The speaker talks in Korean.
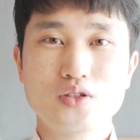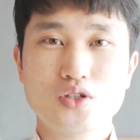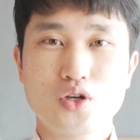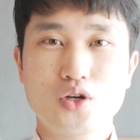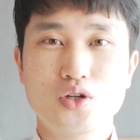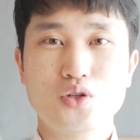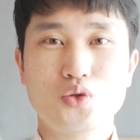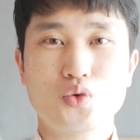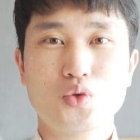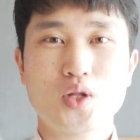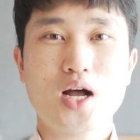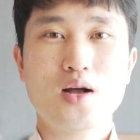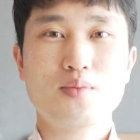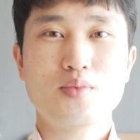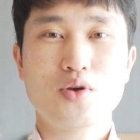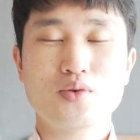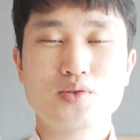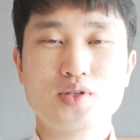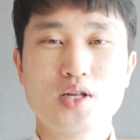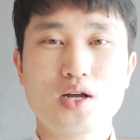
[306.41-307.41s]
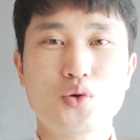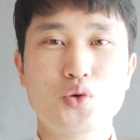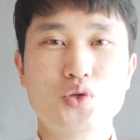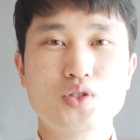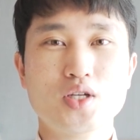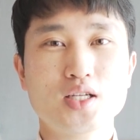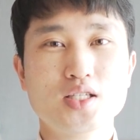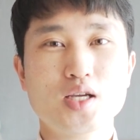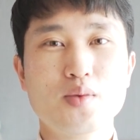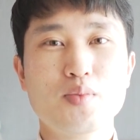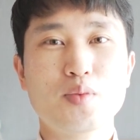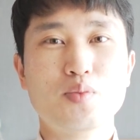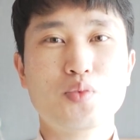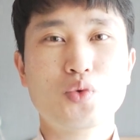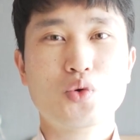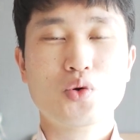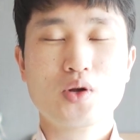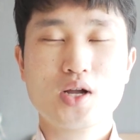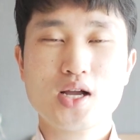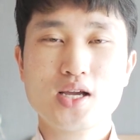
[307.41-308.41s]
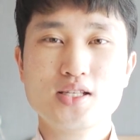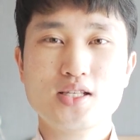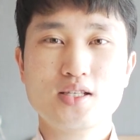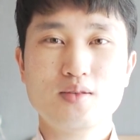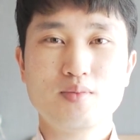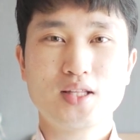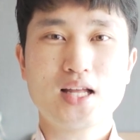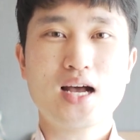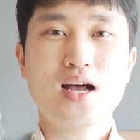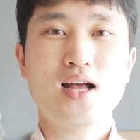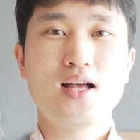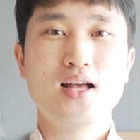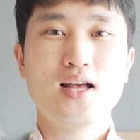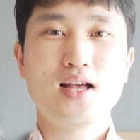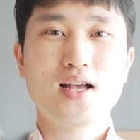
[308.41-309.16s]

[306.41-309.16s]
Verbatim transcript: 저는 또 다음 영상으로 찾아뵙도록 하겠습니다.